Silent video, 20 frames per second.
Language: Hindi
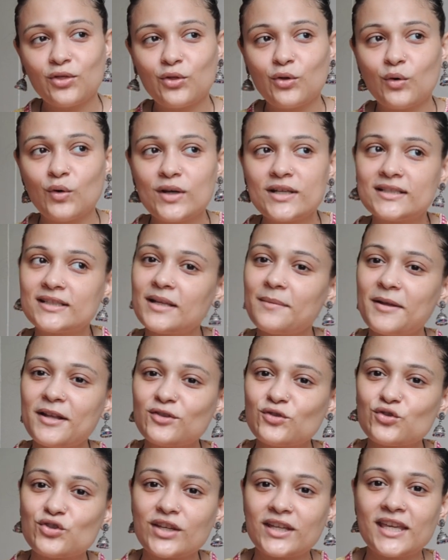तो इसलिए
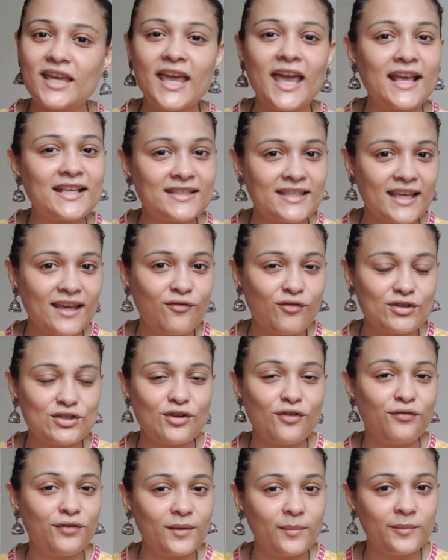मैंने सोचा कि ऐसी एक
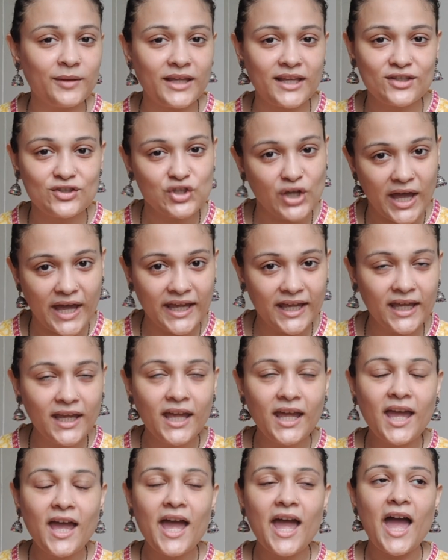वीडियो फिल्म की जाए
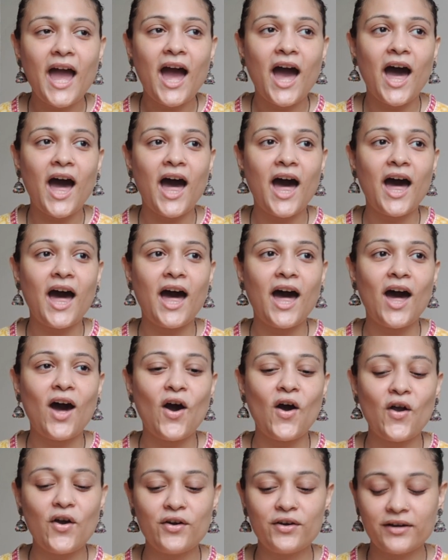
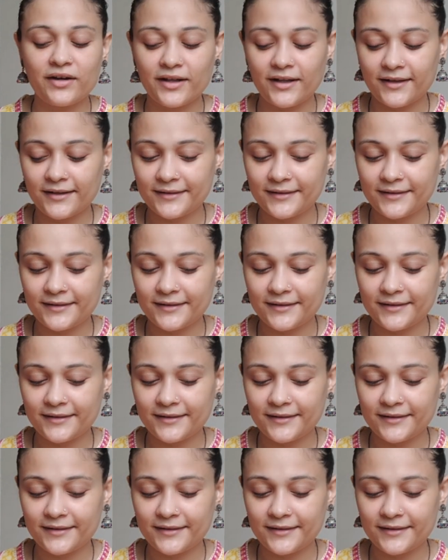और